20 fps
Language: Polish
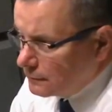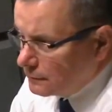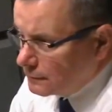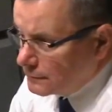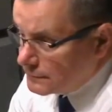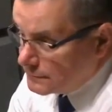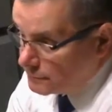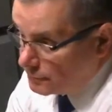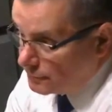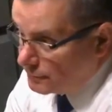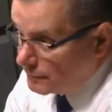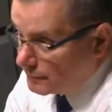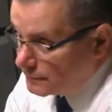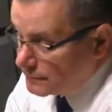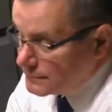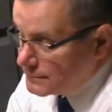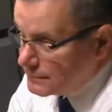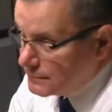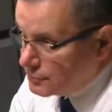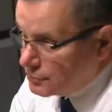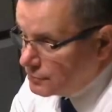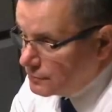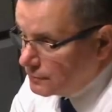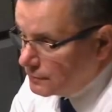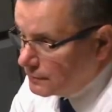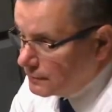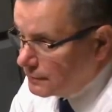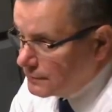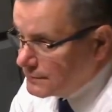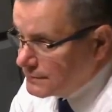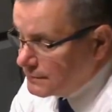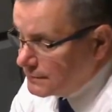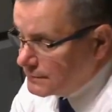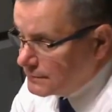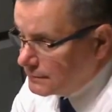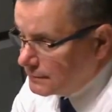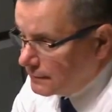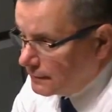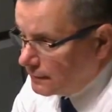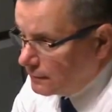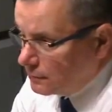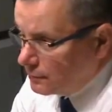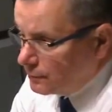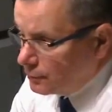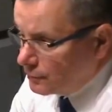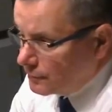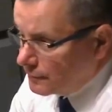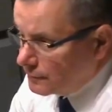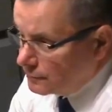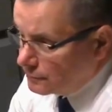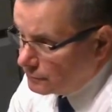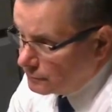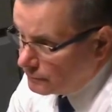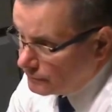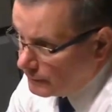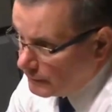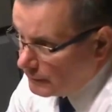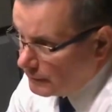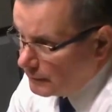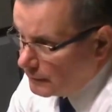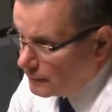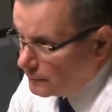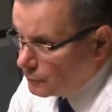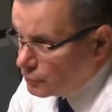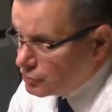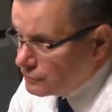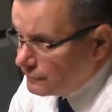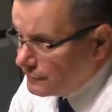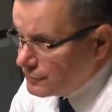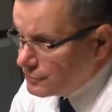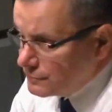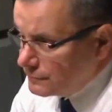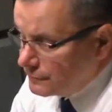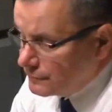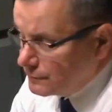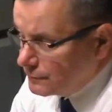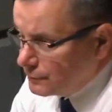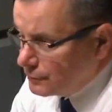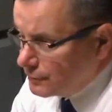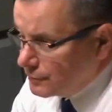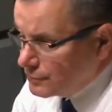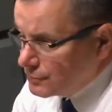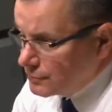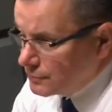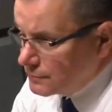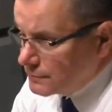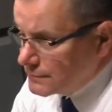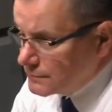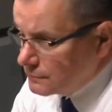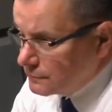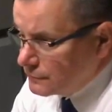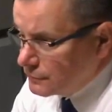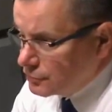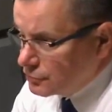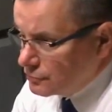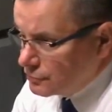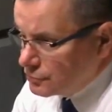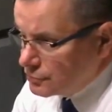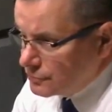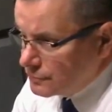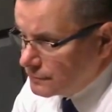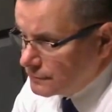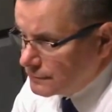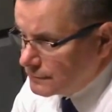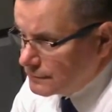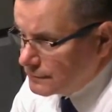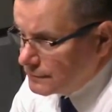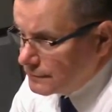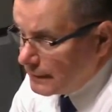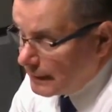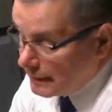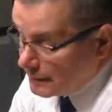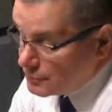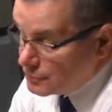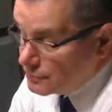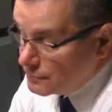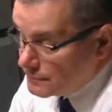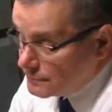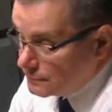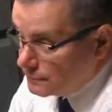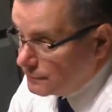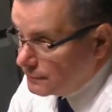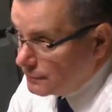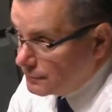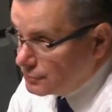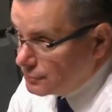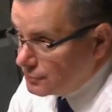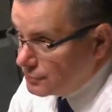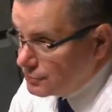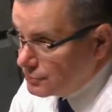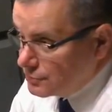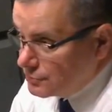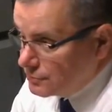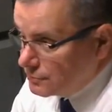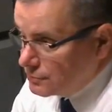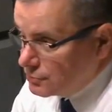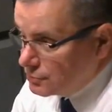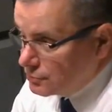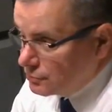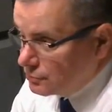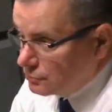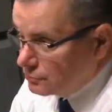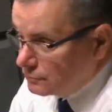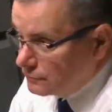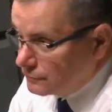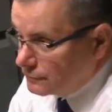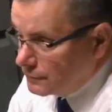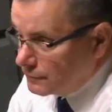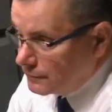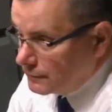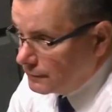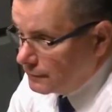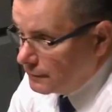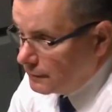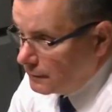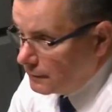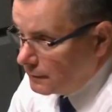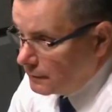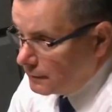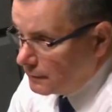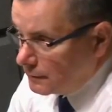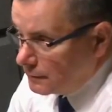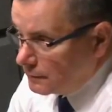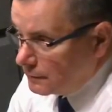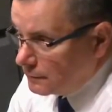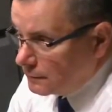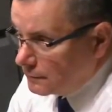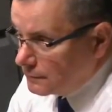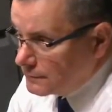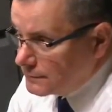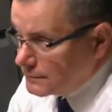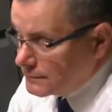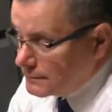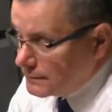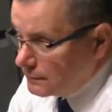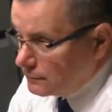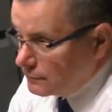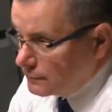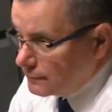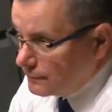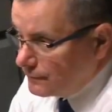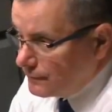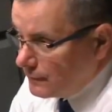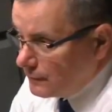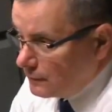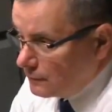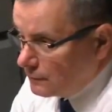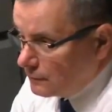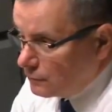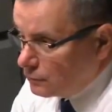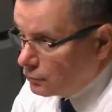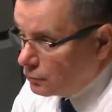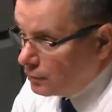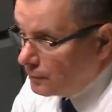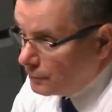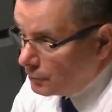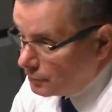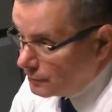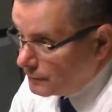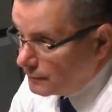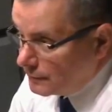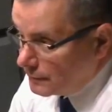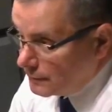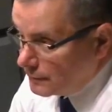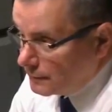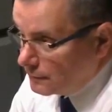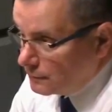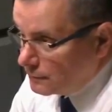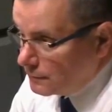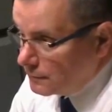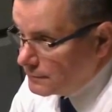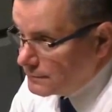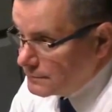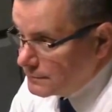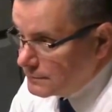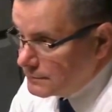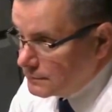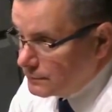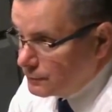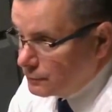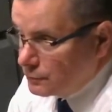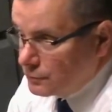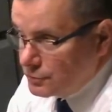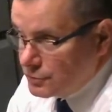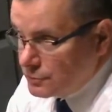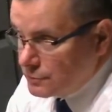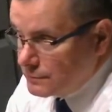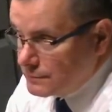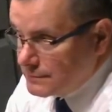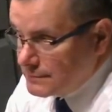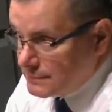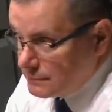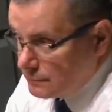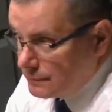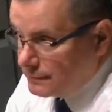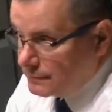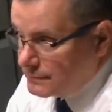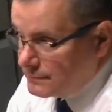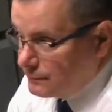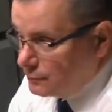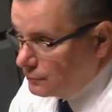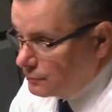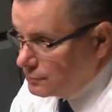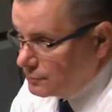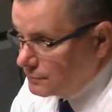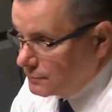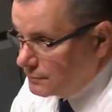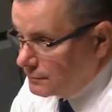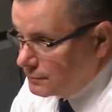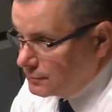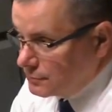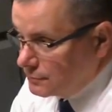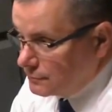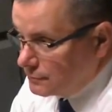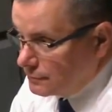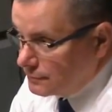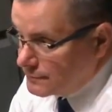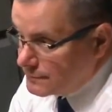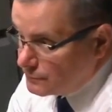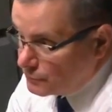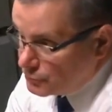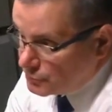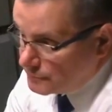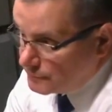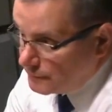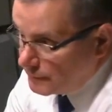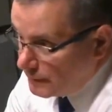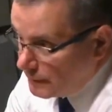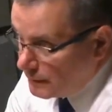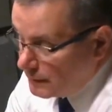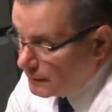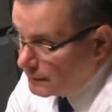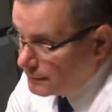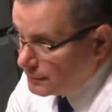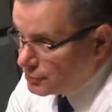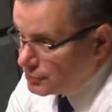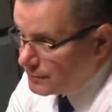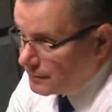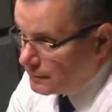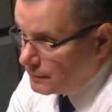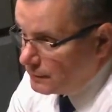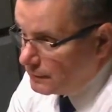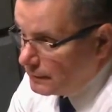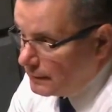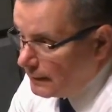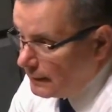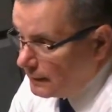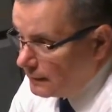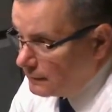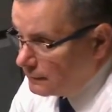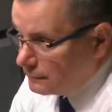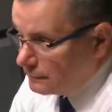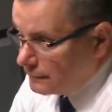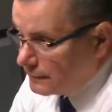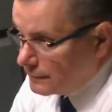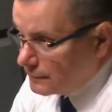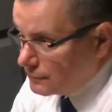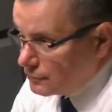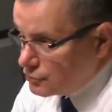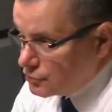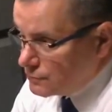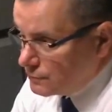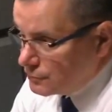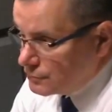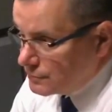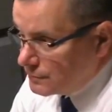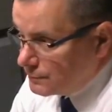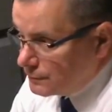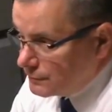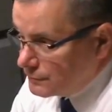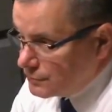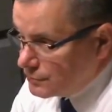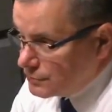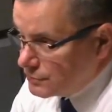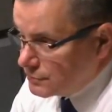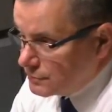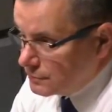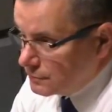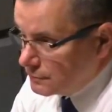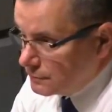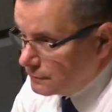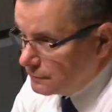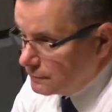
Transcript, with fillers: od strony artystycznej realizacji takiego projektu. Może ważne w tym projekcie jest również to, że jakaś istotna część środków, które E, zostały e, uruchomione na jego realizację pochodziła ze składek społecznych, także to jest może też taka wartość, można powiedzieć, e,